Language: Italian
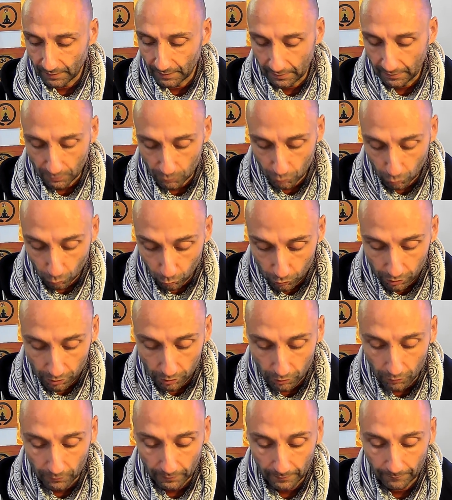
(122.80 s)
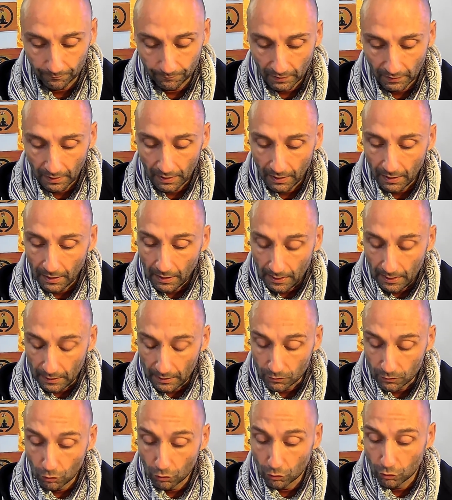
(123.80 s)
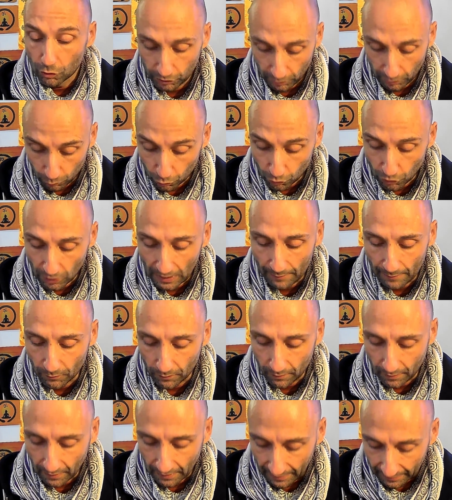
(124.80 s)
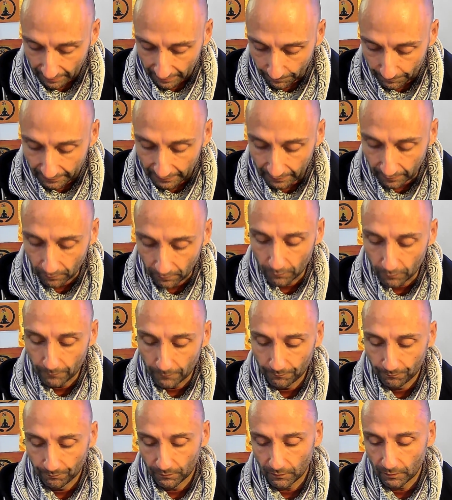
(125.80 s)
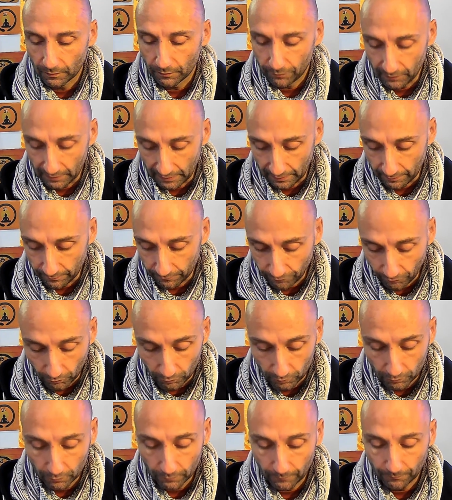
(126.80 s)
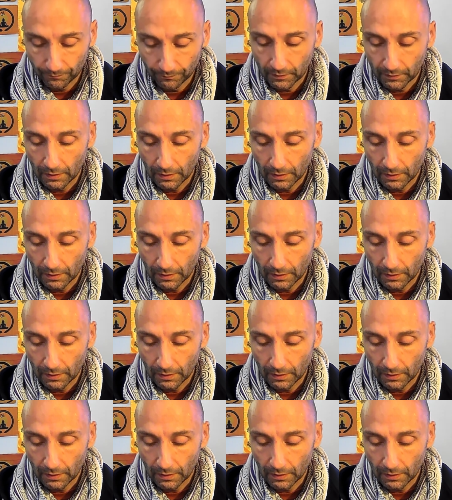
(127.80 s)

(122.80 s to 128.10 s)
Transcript: la soluzione e solo se riusciamo a capirlo fino in fondo,